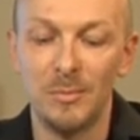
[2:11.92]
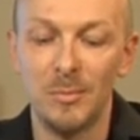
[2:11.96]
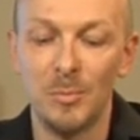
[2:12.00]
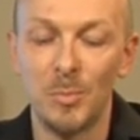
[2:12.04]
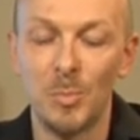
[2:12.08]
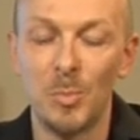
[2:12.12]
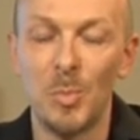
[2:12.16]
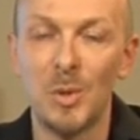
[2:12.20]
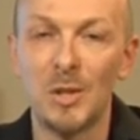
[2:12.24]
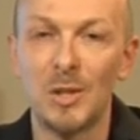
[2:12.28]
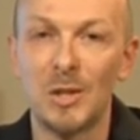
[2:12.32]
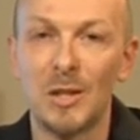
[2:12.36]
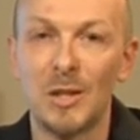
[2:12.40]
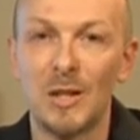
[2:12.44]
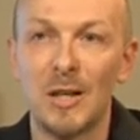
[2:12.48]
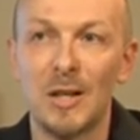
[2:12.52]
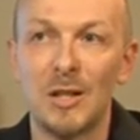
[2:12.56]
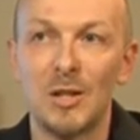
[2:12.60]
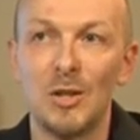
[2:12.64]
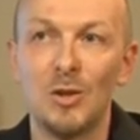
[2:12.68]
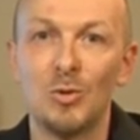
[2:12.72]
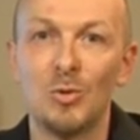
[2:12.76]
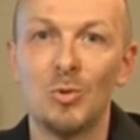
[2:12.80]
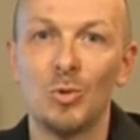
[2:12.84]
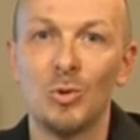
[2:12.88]
быстро
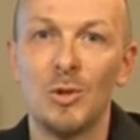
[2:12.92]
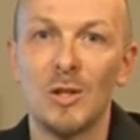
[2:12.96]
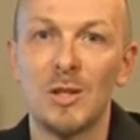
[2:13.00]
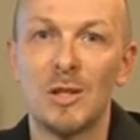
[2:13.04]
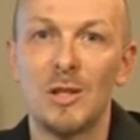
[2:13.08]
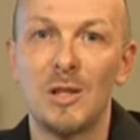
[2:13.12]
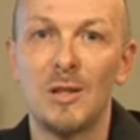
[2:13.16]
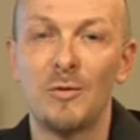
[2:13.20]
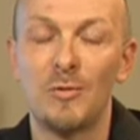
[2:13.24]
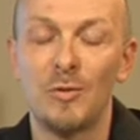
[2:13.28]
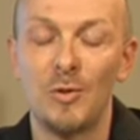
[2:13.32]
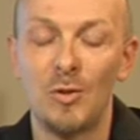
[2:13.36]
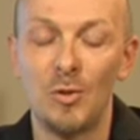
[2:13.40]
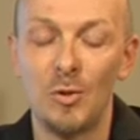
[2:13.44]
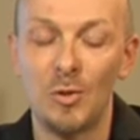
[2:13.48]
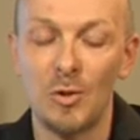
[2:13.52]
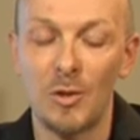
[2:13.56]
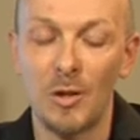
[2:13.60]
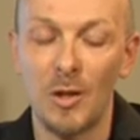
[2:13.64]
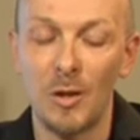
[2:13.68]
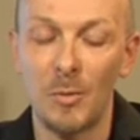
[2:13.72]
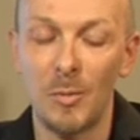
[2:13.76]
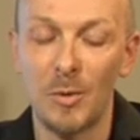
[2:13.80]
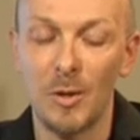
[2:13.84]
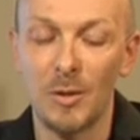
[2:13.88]
картинку, достав ее из
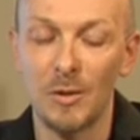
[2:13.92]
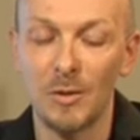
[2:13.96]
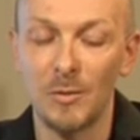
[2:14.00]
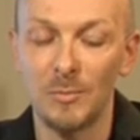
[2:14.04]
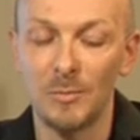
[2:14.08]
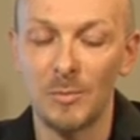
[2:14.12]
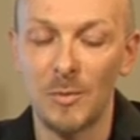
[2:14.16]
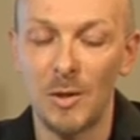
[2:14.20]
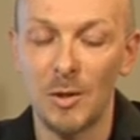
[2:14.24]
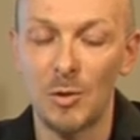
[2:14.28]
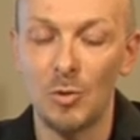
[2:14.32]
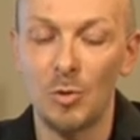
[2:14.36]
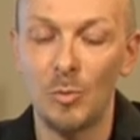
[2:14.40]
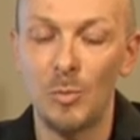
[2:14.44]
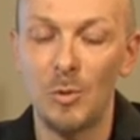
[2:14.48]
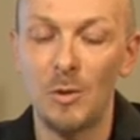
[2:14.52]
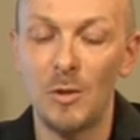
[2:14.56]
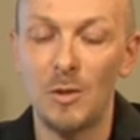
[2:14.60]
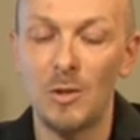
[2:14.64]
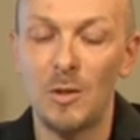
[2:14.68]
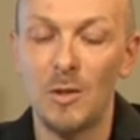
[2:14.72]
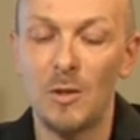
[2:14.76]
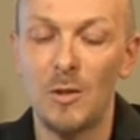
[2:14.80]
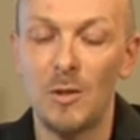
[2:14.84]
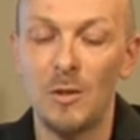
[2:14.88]
кармана.
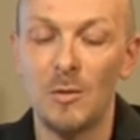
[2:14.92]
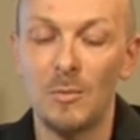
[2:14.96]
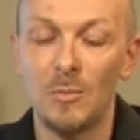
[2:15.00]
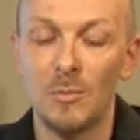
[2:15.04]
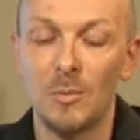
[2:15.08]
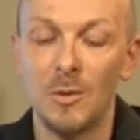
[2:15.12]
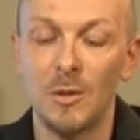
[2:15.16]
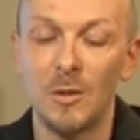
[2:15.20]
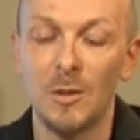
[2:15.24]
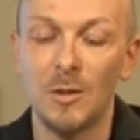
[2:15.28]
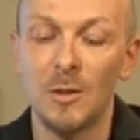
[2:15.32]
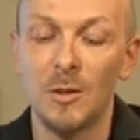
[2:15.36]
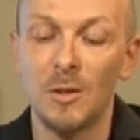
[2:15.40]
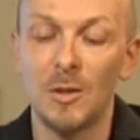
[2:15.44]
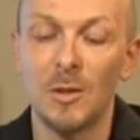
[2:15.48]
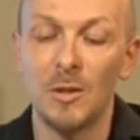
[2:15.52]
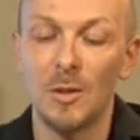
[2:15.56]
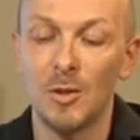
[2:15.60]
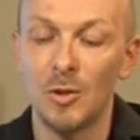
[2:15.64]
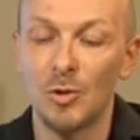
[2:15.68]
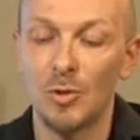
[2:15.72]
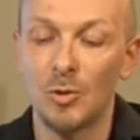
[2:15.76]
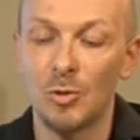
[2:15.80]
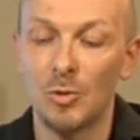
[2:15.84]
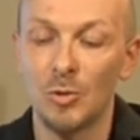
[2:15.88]
Особенности,
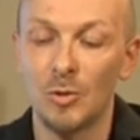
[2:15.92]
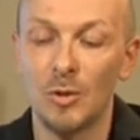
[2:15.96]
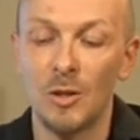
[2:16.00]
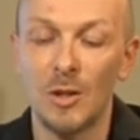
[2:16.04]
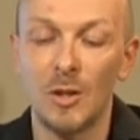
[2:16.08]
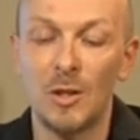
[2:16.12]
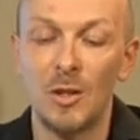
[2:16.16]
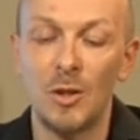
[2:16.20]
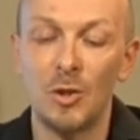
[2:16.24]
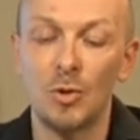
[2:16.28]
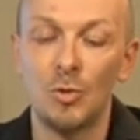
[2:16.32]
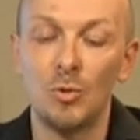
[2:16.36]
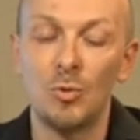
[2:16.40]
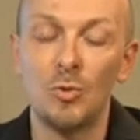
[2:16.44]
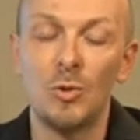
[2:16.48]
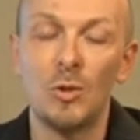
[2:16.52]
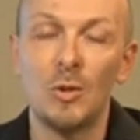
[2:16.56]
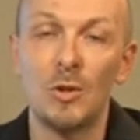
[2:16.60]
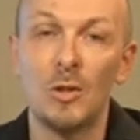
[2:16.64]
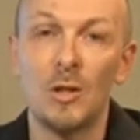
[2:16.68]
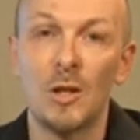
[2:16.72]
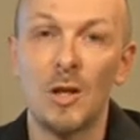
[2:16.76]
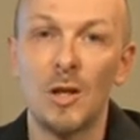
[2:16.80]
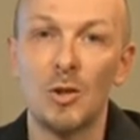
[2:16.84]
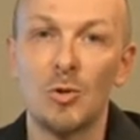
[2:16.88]
э, что такие
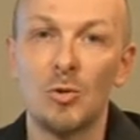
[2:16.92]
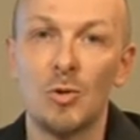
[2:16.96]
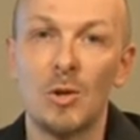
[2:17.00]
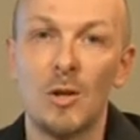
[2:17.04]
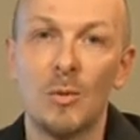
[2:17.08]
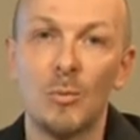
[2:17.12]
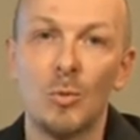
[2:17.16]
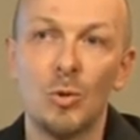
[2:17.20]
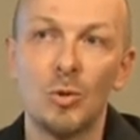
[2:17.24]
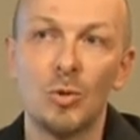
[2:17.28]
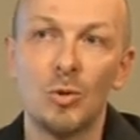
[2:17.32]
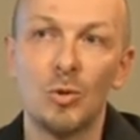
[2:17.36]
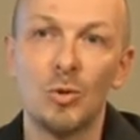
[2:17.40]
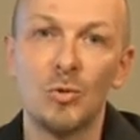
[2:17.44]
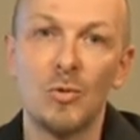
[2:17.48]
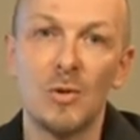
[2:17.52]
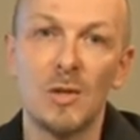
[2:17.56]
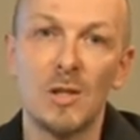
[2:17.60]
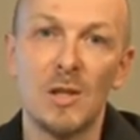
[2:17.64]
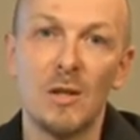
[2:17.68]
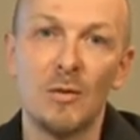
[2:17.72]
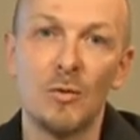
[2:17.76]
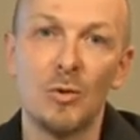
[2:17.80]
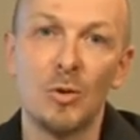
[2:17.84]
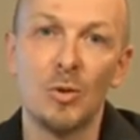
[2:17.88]
штуки хорошо работают в
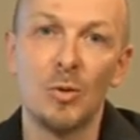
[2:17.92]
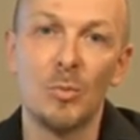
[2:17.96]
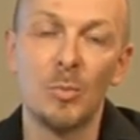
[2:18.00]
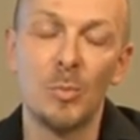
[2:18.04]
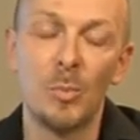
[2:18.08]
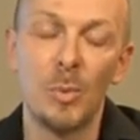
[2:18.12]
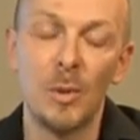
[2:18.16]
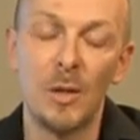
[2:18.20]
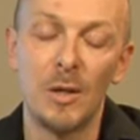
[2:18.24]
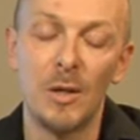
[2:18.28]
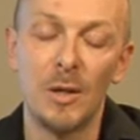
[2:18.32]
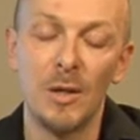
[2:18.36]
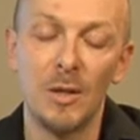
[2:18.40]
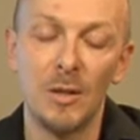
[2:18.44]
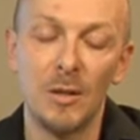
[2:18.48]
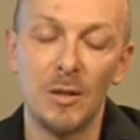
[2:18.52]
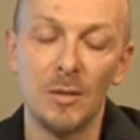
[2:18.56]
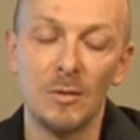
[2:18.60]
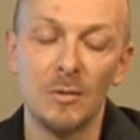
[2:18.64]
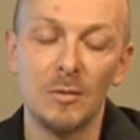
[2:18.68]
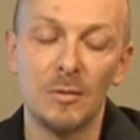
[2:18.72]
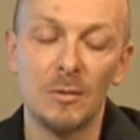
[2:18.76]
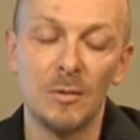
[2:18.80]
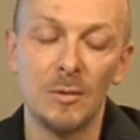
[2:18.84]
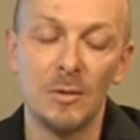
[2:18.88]
основном
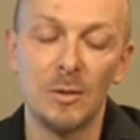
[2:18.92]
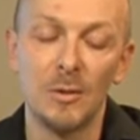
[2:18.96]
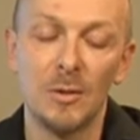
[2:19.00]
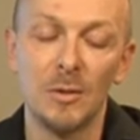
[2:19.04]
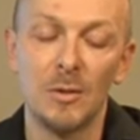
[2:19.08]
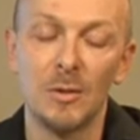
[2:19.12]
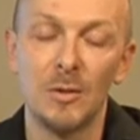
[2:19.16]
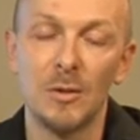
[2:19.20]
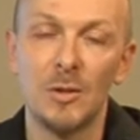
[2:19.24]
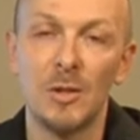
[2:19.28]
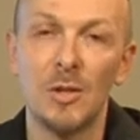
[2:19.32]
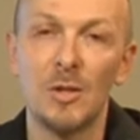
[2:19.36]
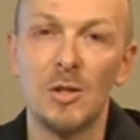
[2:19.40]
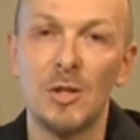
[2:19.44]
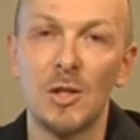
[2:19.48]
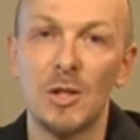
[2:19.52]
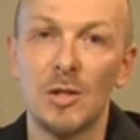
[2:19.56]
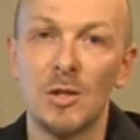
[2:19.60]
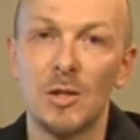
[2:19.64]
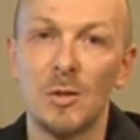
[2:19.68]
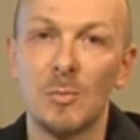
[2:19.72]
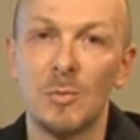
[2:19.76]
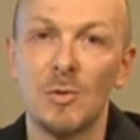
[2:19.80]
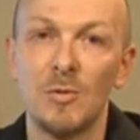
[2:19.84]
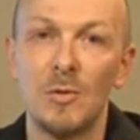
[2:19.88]
при
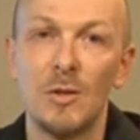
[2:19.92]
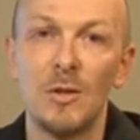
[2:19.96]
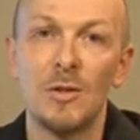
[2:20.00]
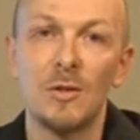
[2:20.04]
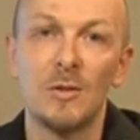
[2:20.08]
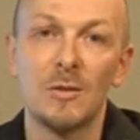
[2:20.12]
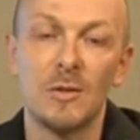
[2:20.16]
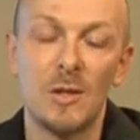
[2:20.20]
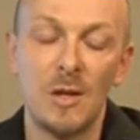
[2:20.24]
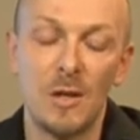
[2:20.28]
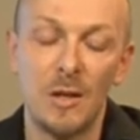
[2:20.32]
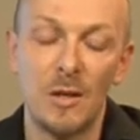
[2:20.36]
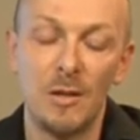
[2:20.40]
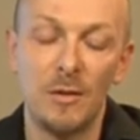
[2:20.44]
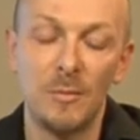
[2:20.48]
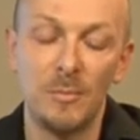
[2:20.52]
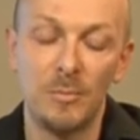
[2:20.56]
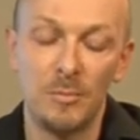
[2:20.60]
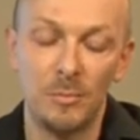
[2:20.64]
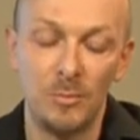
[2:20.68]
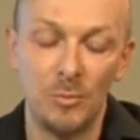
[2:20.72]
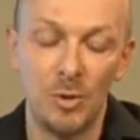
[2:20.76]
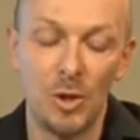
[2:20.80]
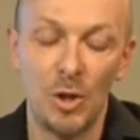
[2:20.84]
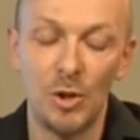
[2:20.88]
естественном свете, скорее
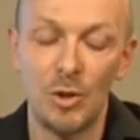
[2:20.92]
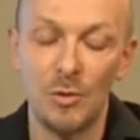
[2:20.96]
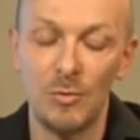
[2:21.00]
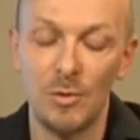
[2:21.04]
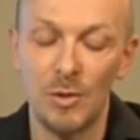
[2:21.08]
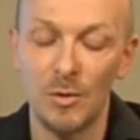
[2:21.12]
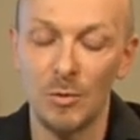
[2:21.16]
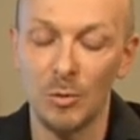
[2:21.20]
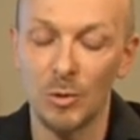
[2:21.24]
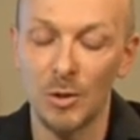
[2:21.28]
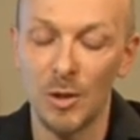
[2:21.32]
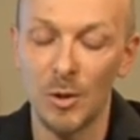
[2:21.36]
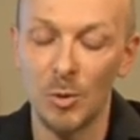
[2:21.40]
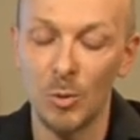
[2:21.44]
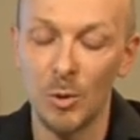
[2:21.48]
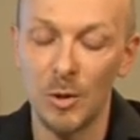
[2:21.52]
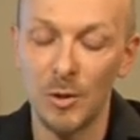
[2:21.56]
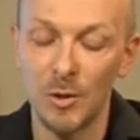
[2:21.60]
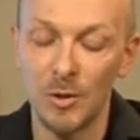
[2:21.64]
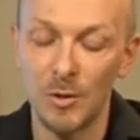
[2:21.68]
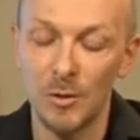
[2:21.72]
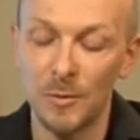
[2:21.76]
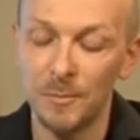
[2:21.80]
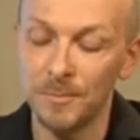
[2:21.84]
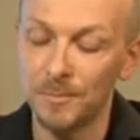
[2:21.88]
чаще всего на
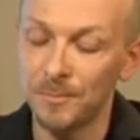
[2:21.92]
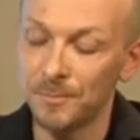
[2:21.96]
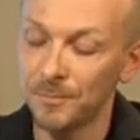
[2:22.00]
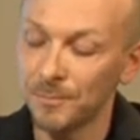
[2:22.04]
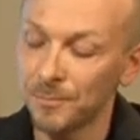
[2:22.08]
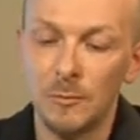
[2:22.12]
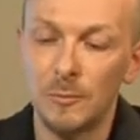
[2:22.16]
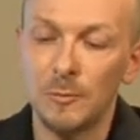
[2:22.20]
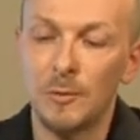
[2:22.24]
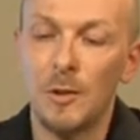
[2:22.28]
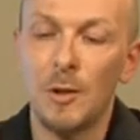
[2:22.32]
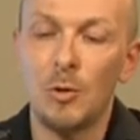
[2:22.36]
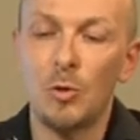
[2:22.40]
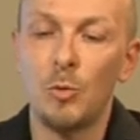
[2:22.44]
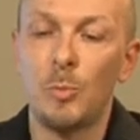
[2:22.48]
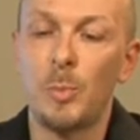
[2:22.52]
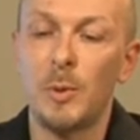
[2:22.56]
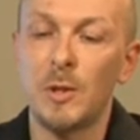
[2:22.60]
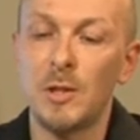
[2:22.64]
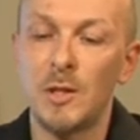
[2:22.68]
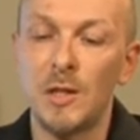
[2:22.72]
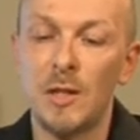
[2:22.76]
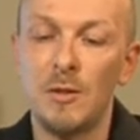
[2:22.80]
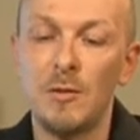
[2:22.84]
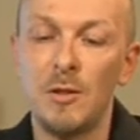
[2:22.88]
улице. Второй
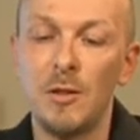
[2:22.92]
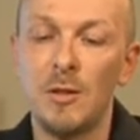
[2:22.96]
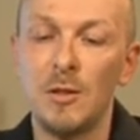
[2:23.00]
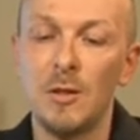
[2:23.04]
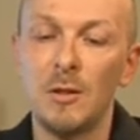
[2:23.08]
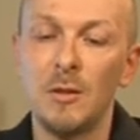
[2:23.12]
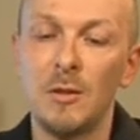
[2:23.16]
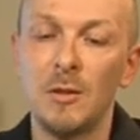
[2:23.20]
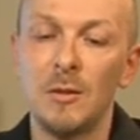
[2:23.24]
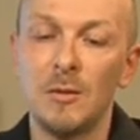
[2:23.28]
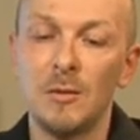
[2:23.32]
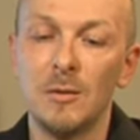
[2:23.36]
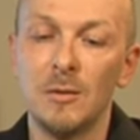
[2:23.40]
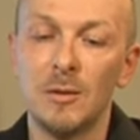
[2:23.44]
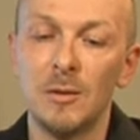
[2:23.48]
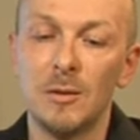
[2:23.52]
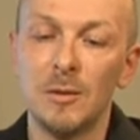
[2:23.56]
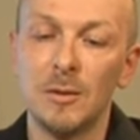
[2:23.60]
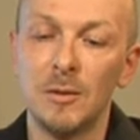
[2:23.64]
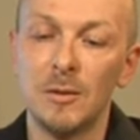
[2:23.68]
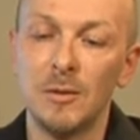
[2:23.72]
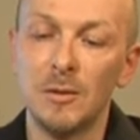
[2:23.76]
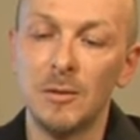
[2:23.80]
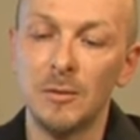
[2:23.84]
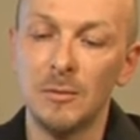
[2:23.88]

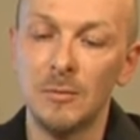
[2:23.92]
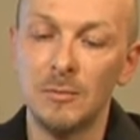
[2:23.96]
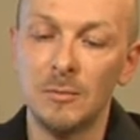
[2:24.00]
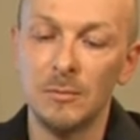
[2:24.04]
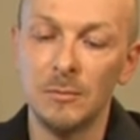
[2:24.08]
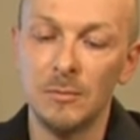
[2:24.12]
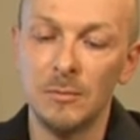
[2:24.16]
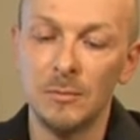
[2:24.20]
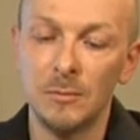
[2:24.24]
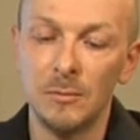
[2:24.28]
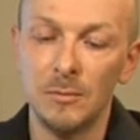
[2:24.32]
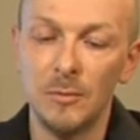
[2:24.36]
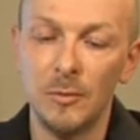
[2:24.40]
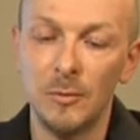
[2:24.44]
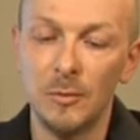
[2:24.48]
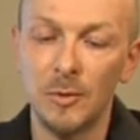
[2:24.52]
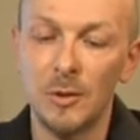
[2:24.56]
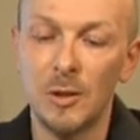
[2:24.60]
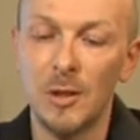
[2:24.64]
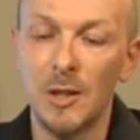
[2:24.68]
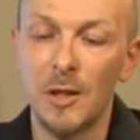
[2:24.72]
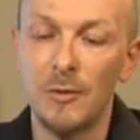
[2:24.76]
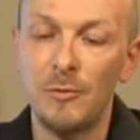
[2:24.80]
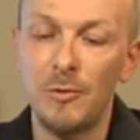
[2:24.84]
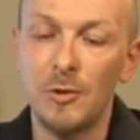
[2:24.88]
представитель
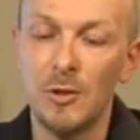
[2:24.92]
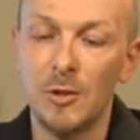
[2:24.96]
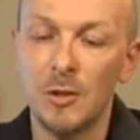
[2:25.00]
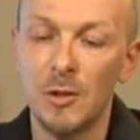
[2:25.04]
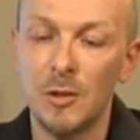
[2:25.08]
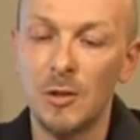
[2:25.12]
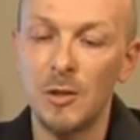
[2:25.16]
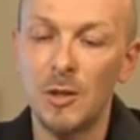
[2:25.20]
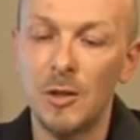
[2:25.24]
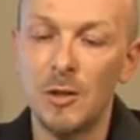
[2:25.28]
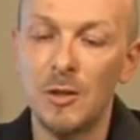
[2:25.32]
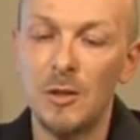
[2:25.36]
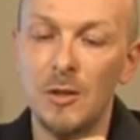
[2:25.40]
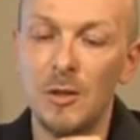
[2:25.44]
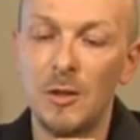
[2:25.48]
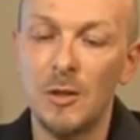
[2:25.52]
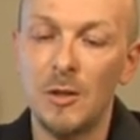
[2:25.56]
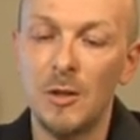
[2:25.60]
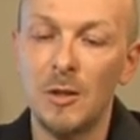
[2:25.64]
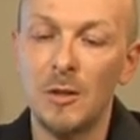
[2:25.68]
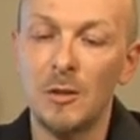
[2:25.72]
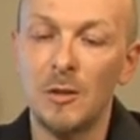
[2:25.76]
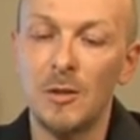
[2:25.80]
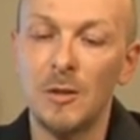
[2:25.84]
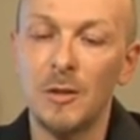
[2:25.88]
фотографической
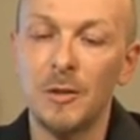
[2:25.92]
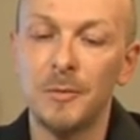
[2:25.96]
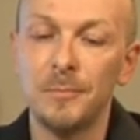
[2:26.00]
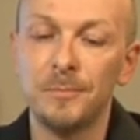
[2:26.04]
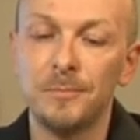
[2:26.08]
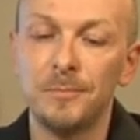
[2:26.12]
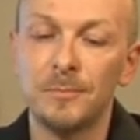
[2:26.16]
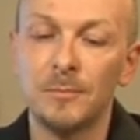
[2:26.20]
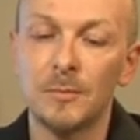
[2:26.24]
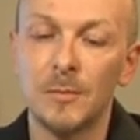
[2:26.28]
техники – это